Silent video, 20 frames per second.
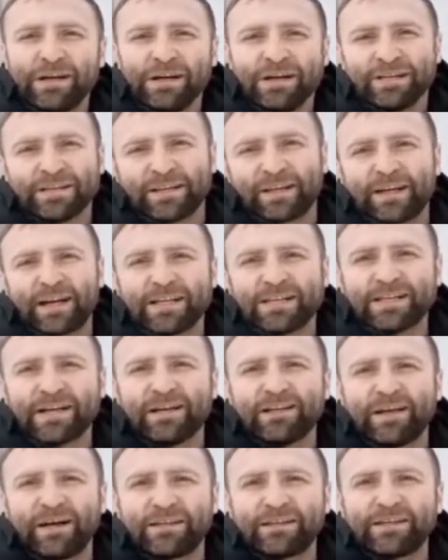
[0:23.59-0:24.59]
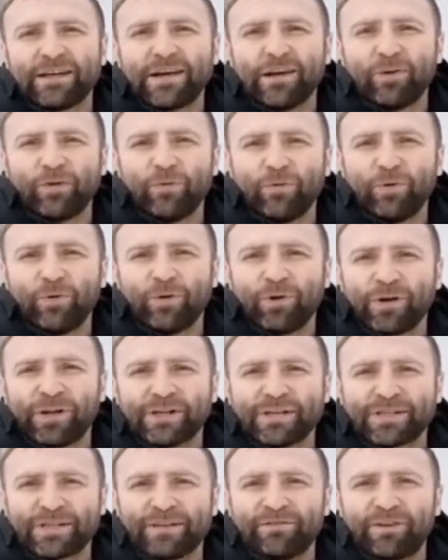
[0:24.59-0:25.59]
Заказал отель у моря,
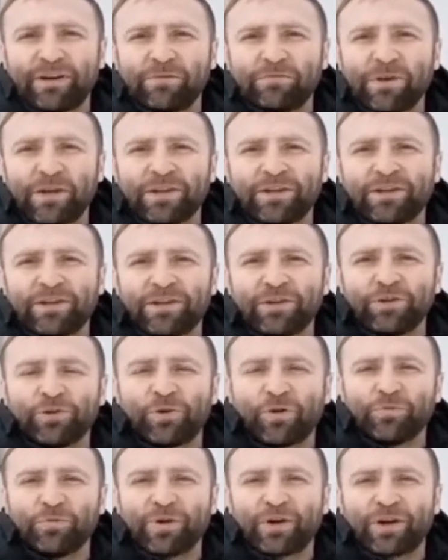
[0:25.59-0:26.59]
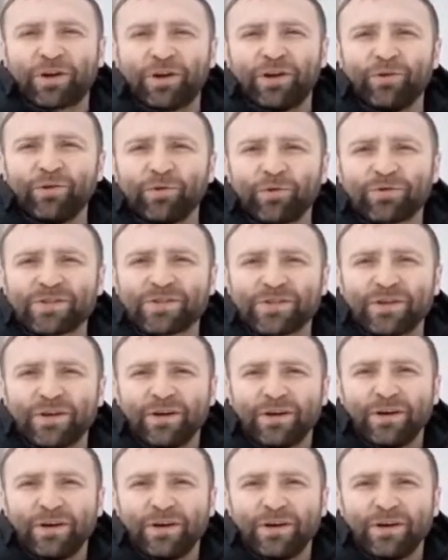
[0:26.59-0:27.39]
современный номер люкс,